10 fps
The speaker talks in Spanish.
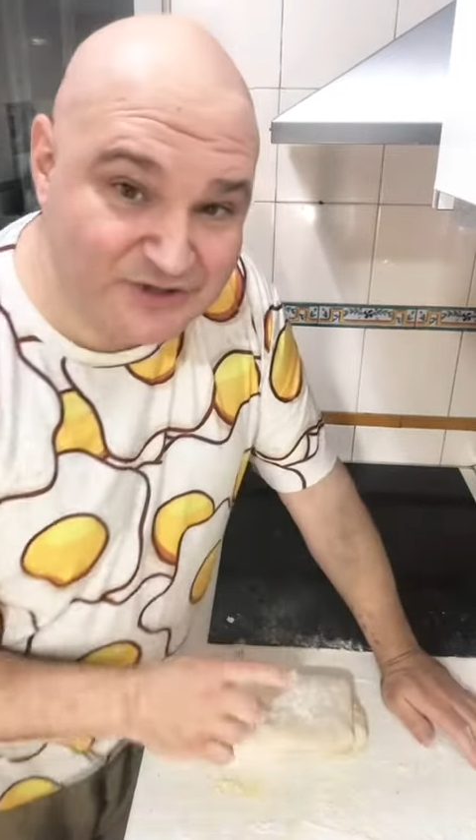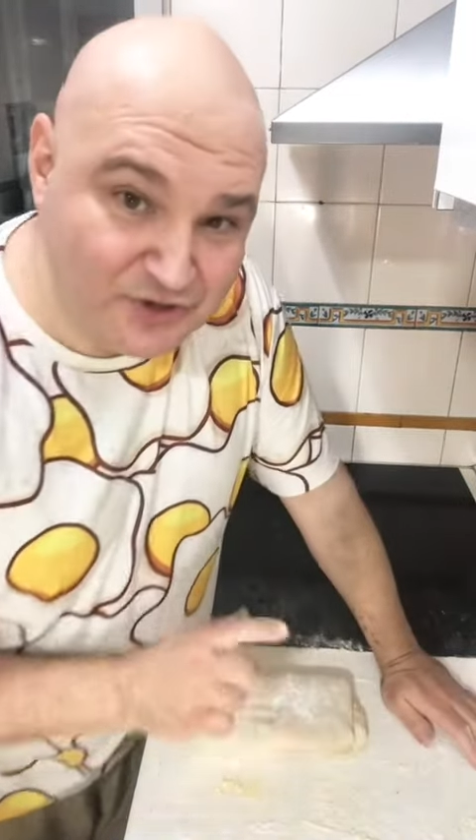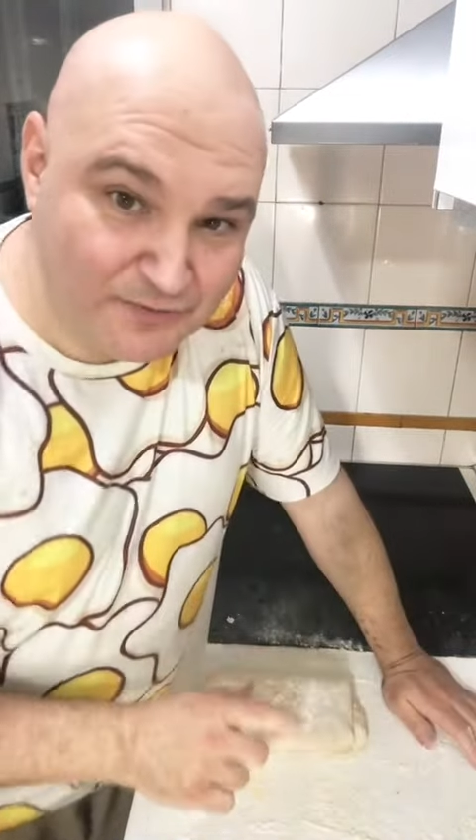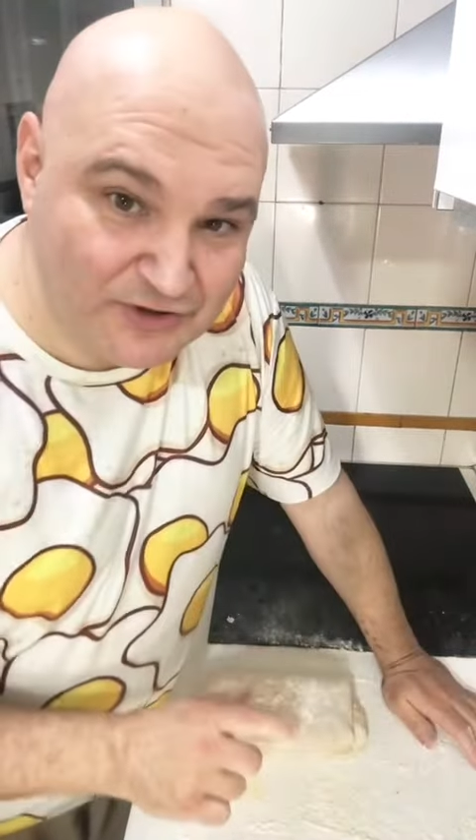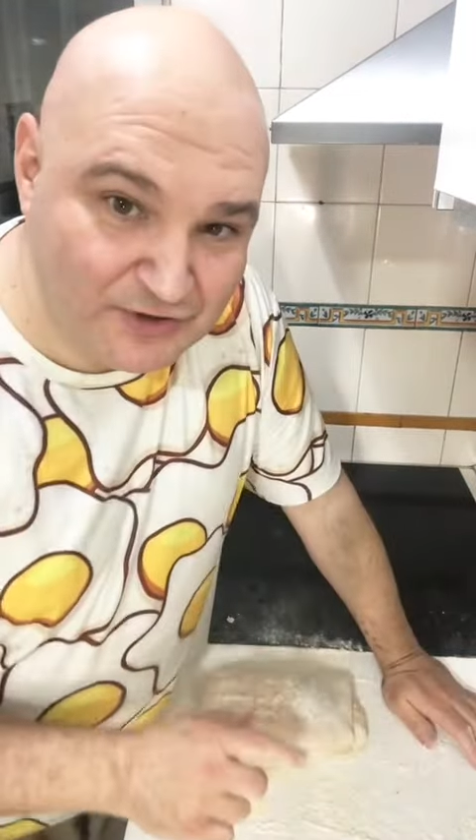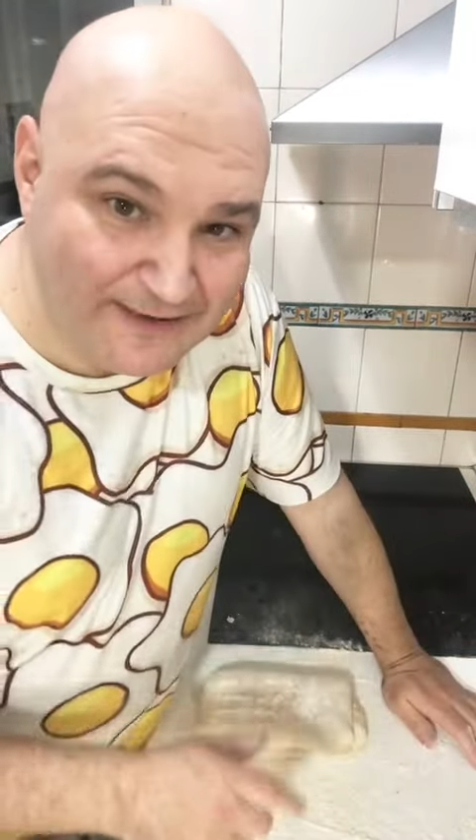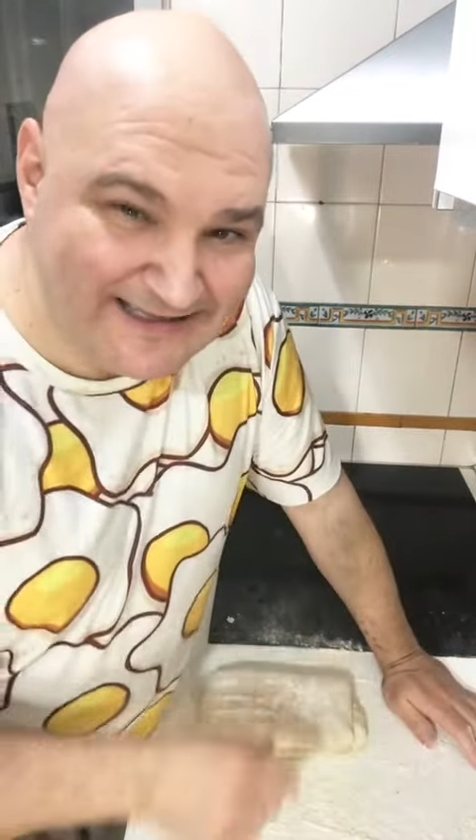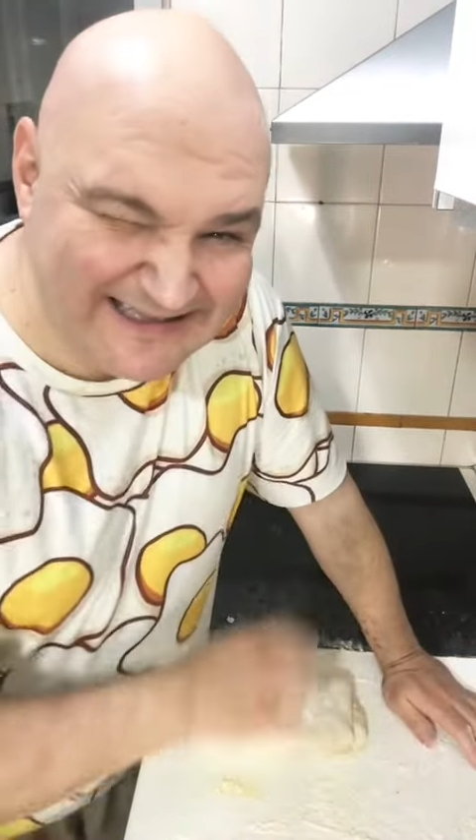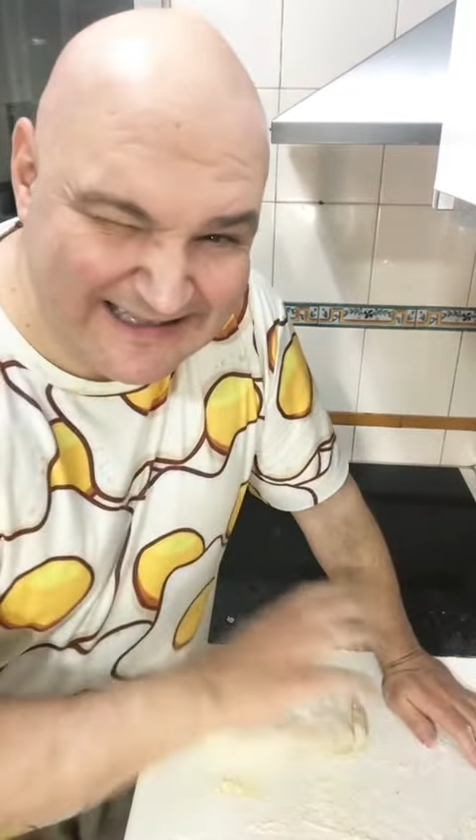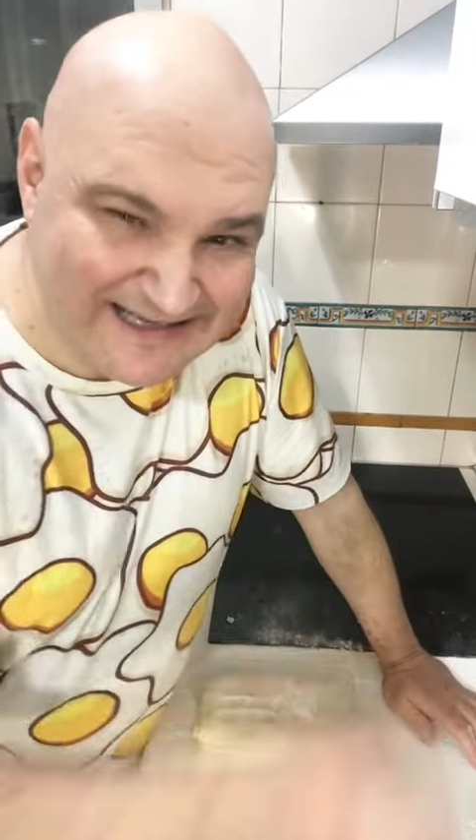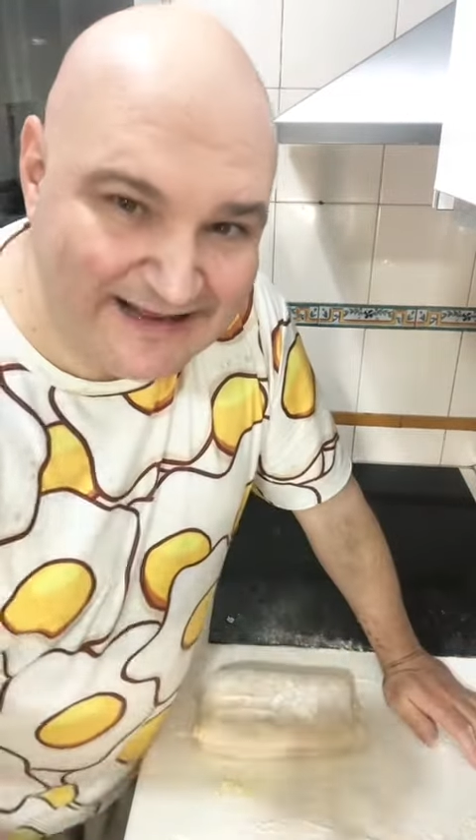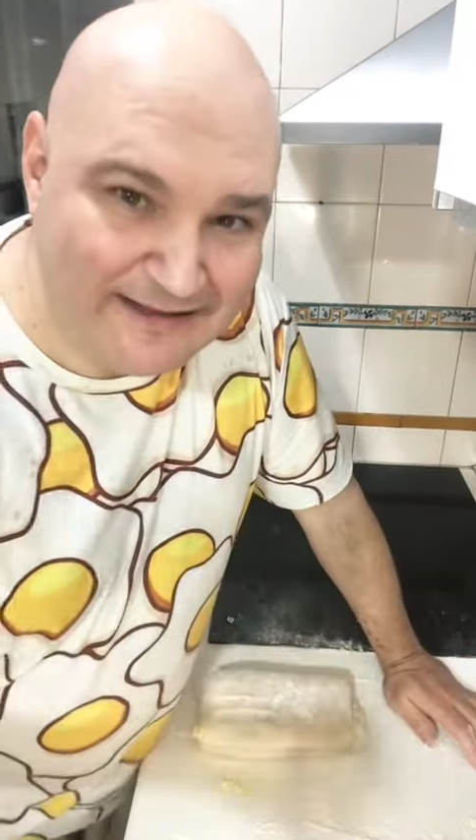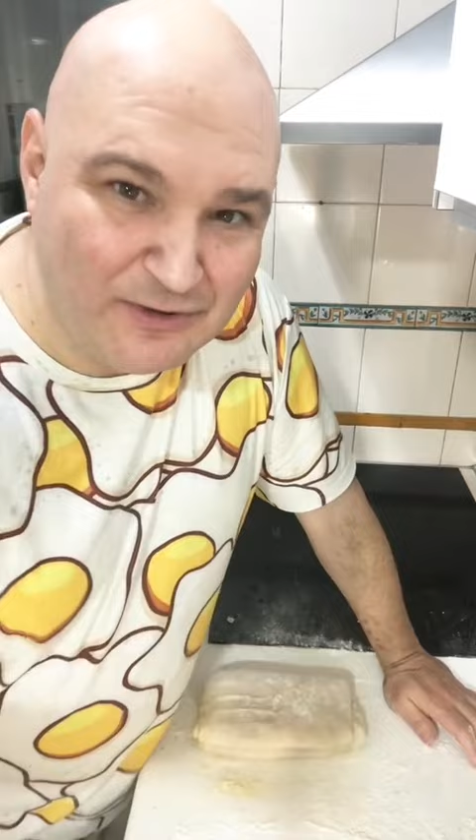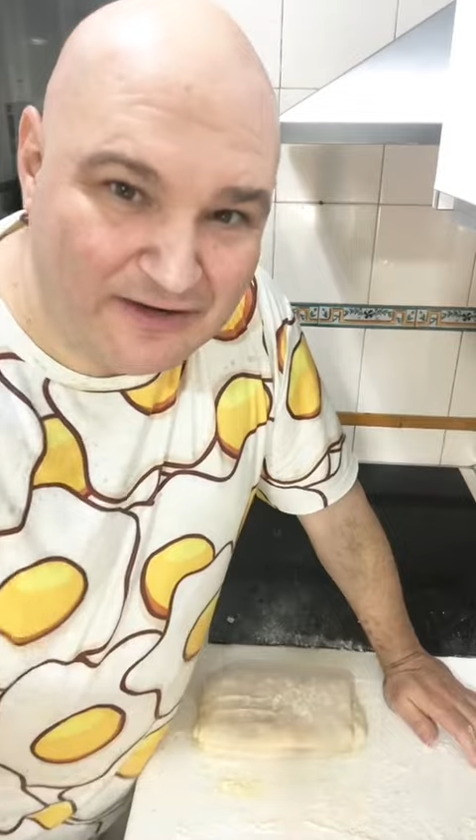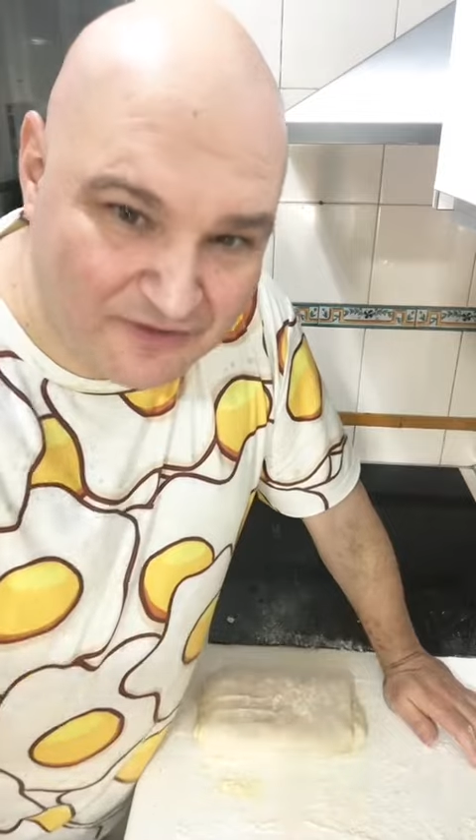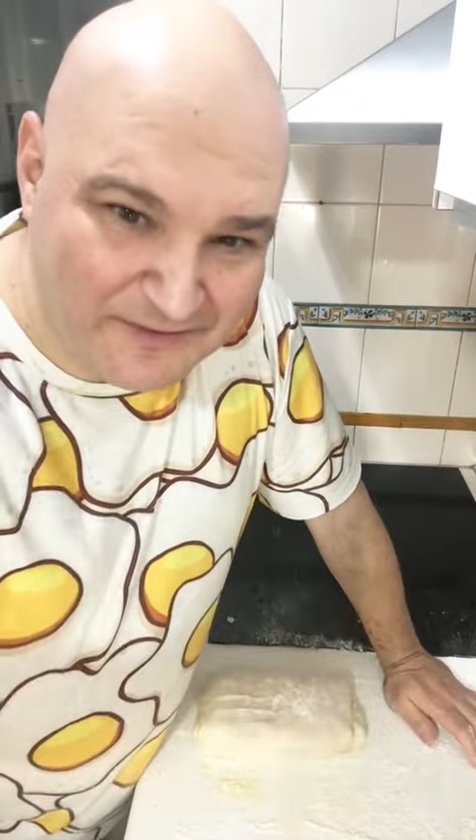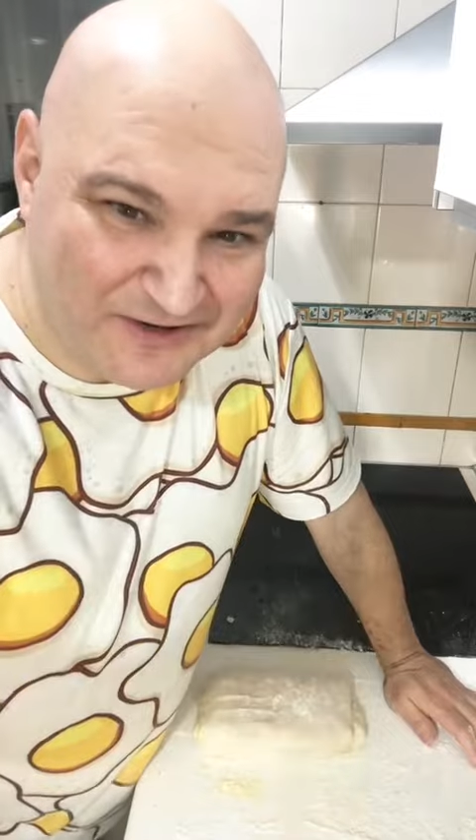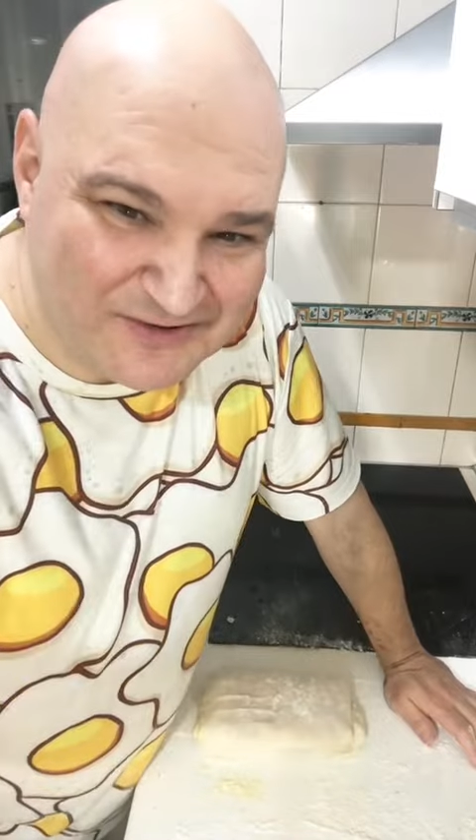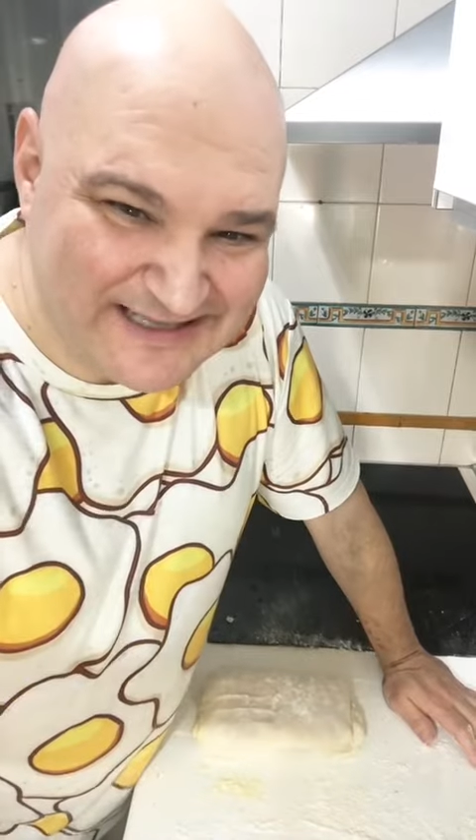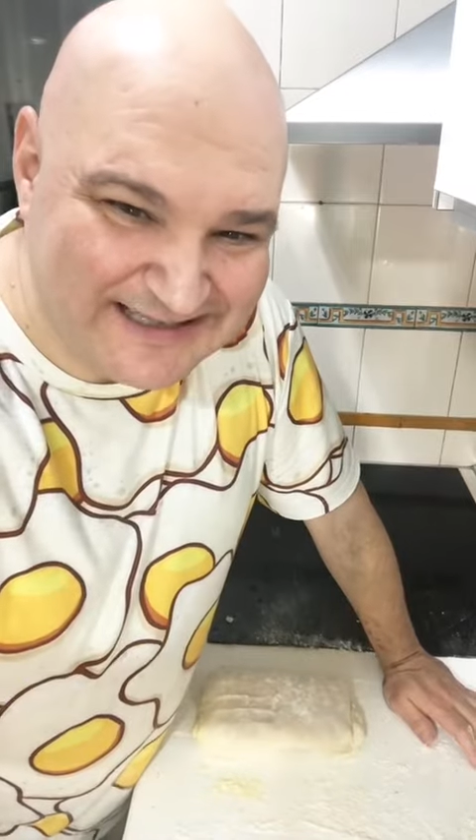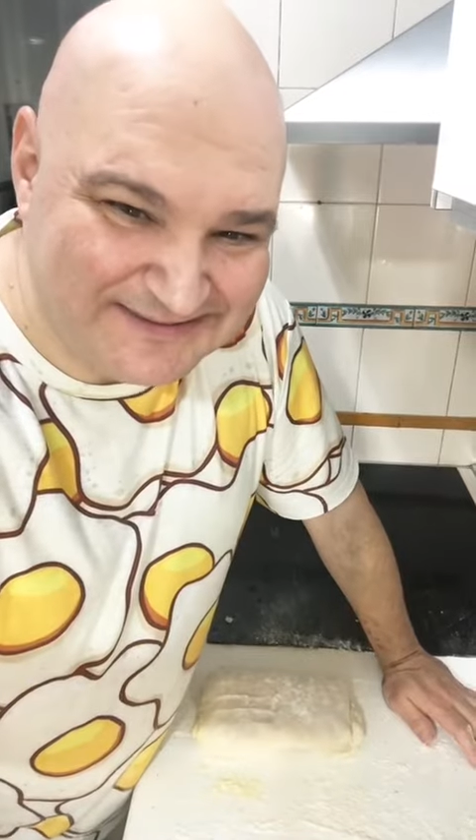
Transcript: otro poquito más y ya le damos la forma de croissant.